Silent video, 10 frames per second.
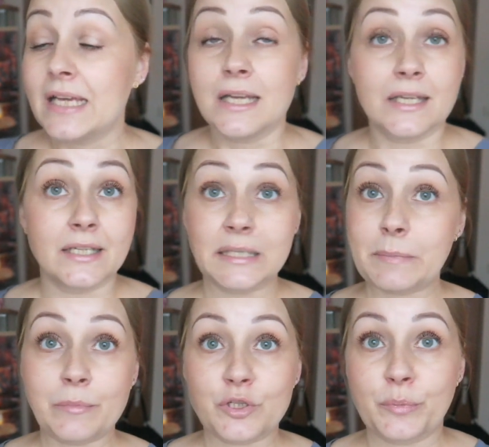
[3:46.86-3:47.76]
E, nie
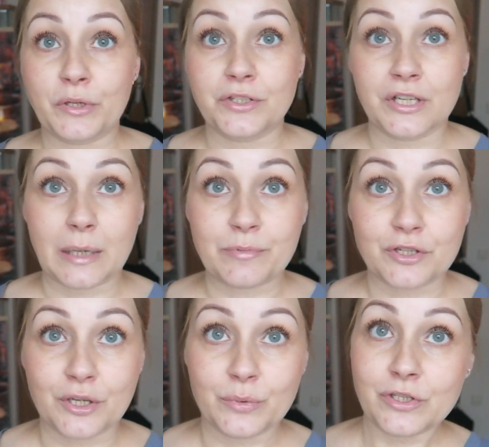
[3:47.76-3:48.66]
mam jeszcze pojęcia, jak
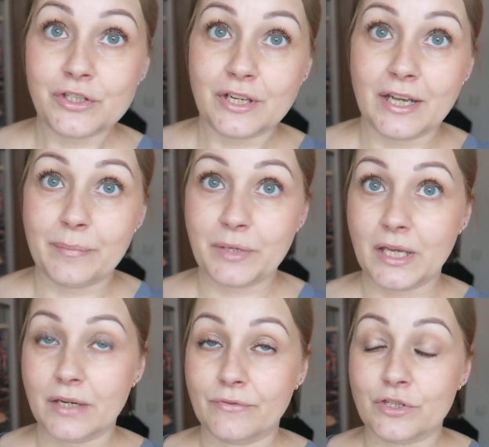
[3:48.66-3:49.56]
przyjęłyście
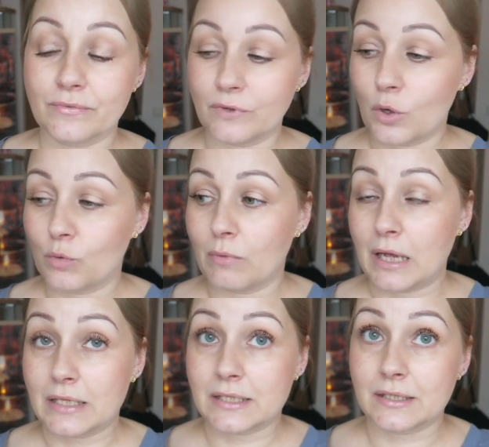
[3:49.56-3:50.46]
pierwszy
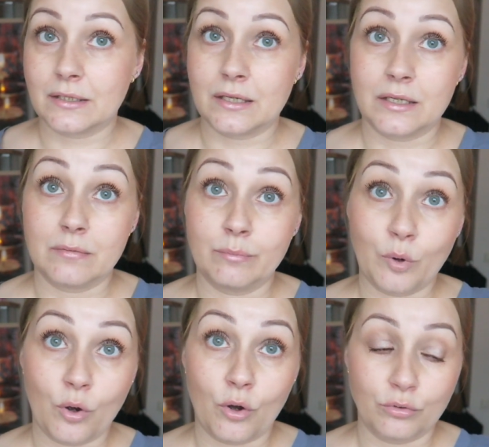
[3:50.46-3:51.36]
vlogmas,
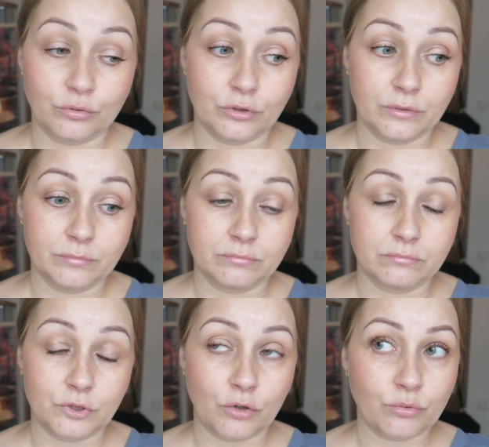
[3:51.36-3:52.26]
bo on
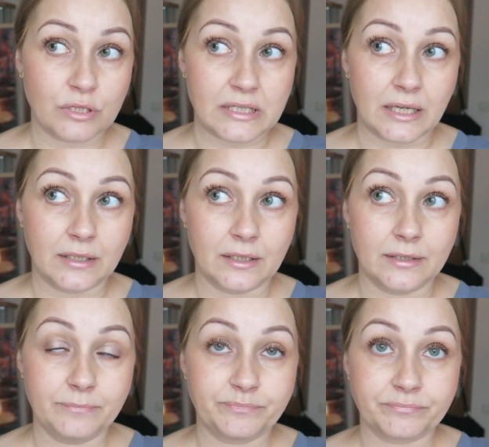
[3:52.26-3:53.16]
czy on już jest na kanale?